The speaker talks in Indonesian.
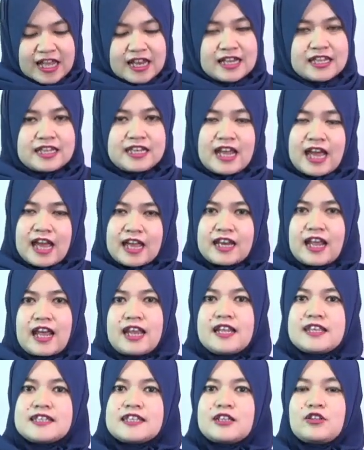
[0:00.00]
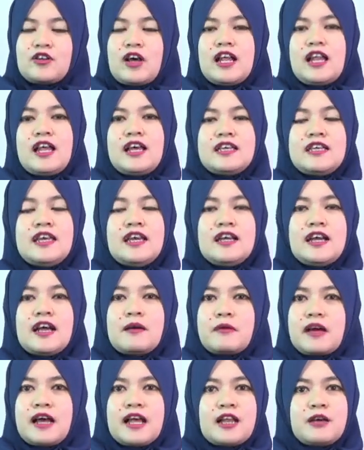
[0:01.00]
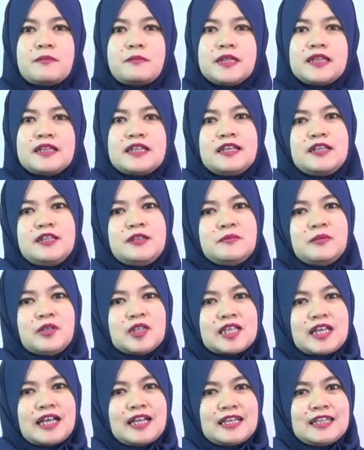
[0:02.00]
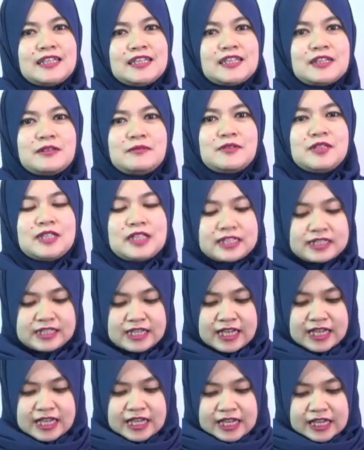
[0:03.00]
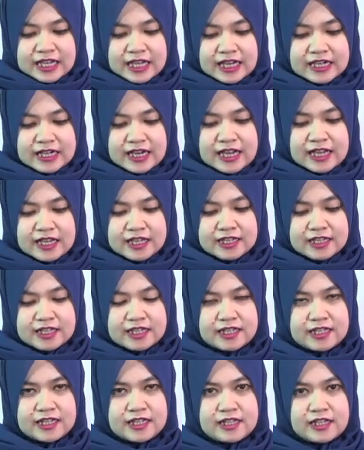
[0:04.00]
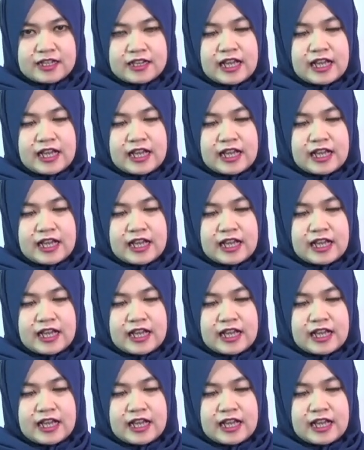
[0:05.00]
Dan ada satu hal lagi yang gak kalah penting nih buat kalian nih Tribuners Karena uh,